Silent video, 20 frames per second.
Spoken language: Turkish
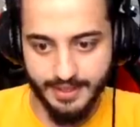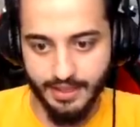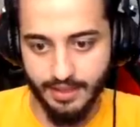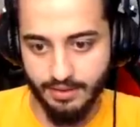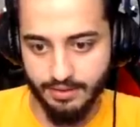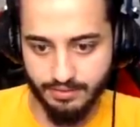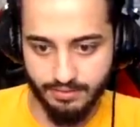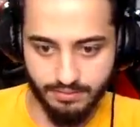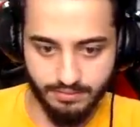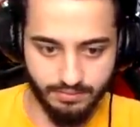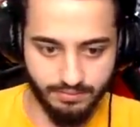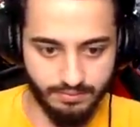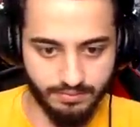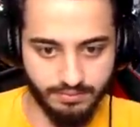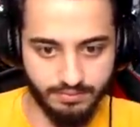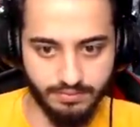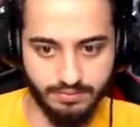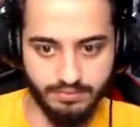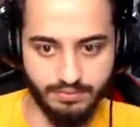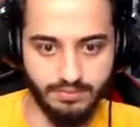ya?
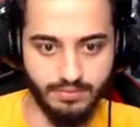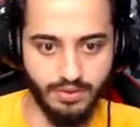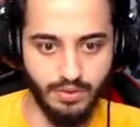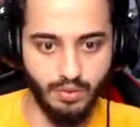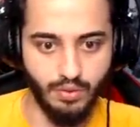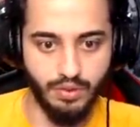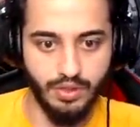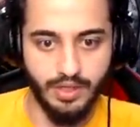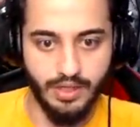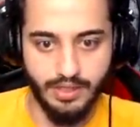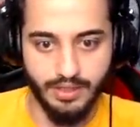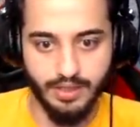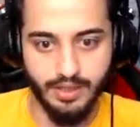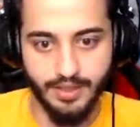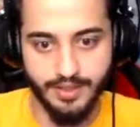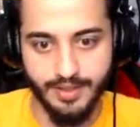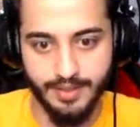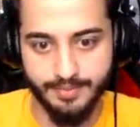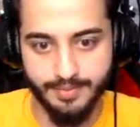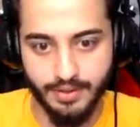Oha
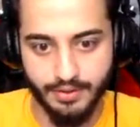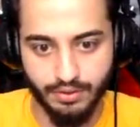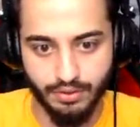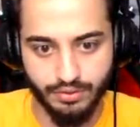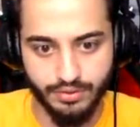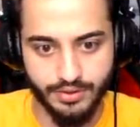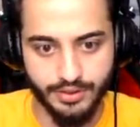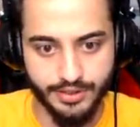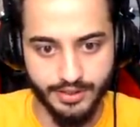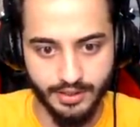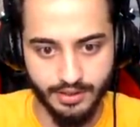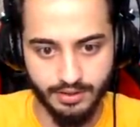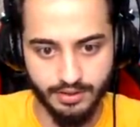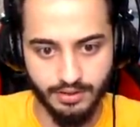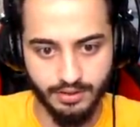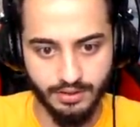adamlar 4 kişi.